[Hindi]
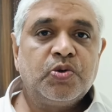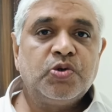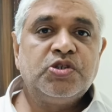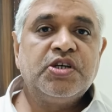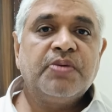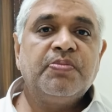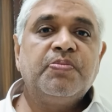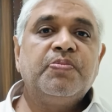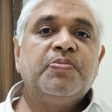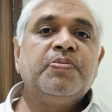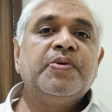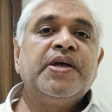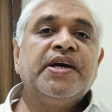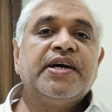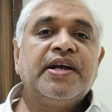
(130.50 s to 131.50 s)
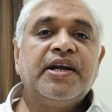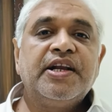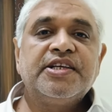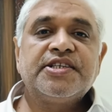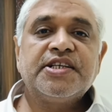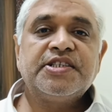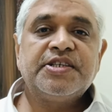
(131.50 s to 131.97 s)
तो जब एक
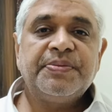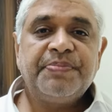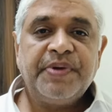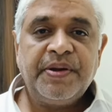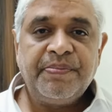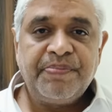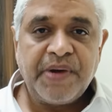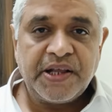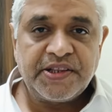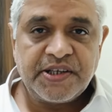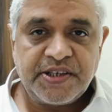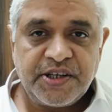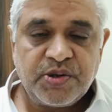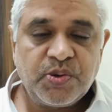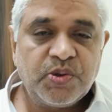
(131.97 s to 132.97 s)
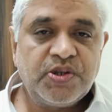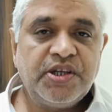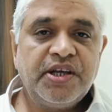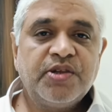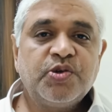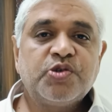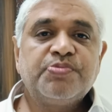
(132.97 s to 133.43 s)
रिलेशनशिप एम्पैथेटिक
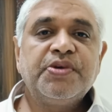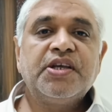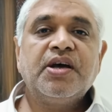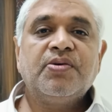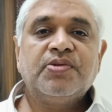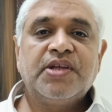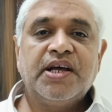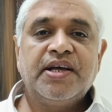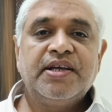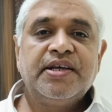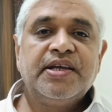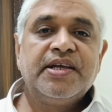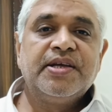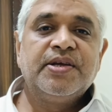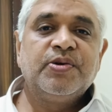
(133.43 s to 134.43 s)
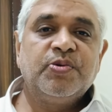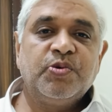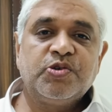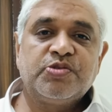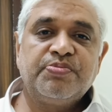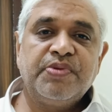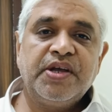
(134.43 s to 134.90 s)
होती है तो उसमें क्या होता है
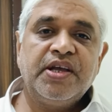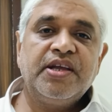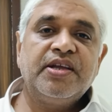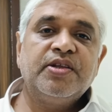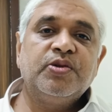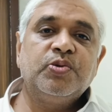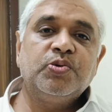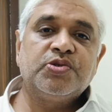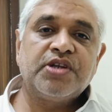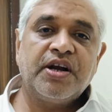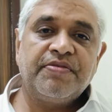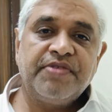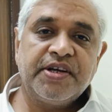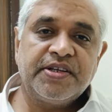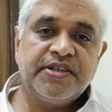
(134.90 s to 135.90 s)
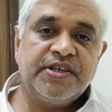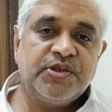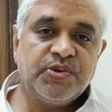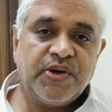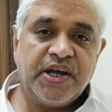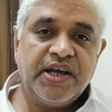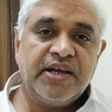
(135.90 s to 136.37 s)
उसमें दूसरा व्यक्ति
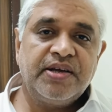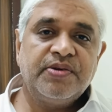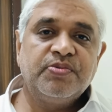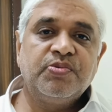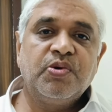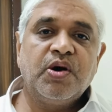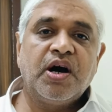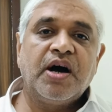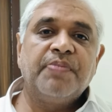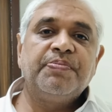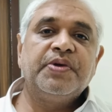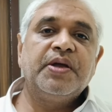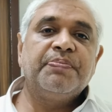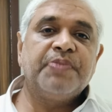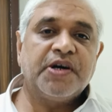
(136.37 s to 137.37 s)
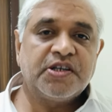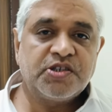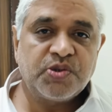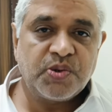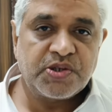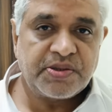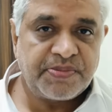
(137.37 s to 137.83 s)
जो है वो आपके
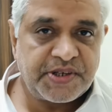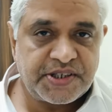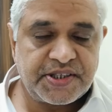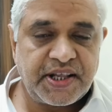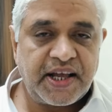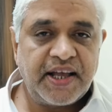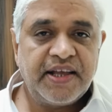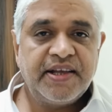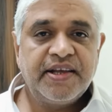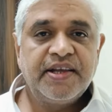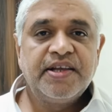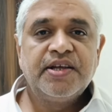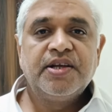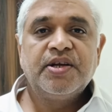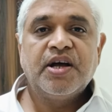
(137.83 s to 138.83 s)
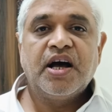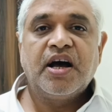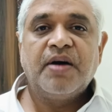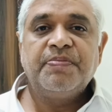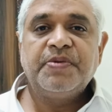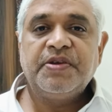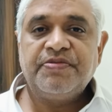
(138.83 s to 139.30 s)
पक्ष को समझता है
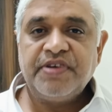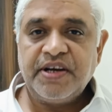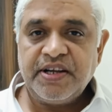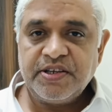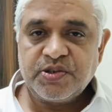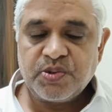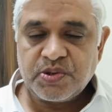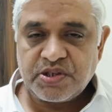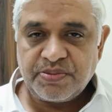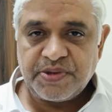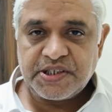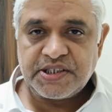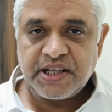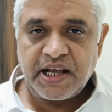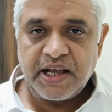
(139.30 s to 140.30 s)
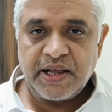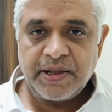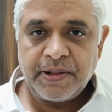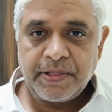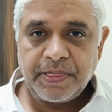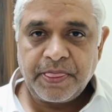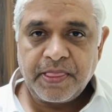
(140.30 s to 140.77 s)
आपकी फीलिंग्स को समझता है
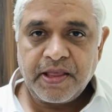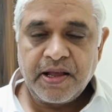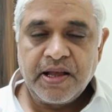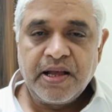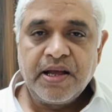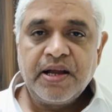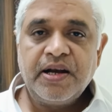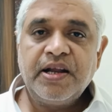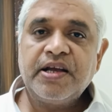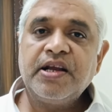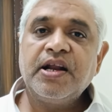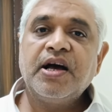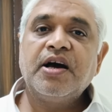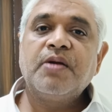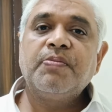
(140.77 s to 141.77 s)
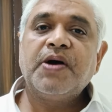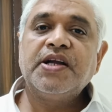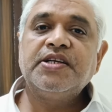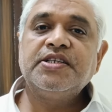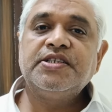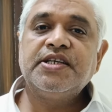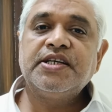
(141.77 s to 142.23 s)
लेकिन अगर
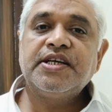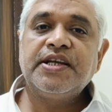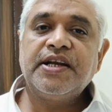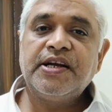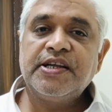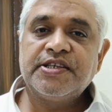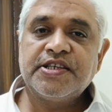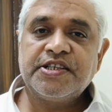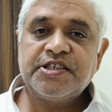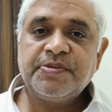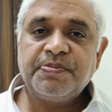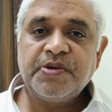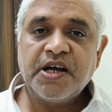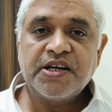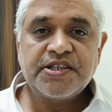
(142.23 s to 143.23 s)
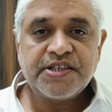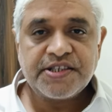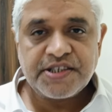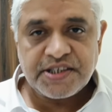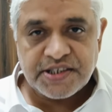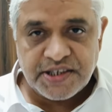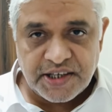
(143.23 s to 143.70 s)
मान लीजिए कि रिलेशनशिप
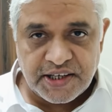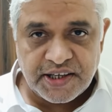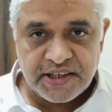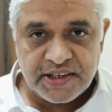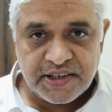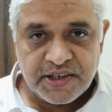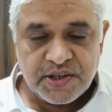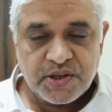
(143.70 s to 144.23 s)
नार्सिसिस्टिक है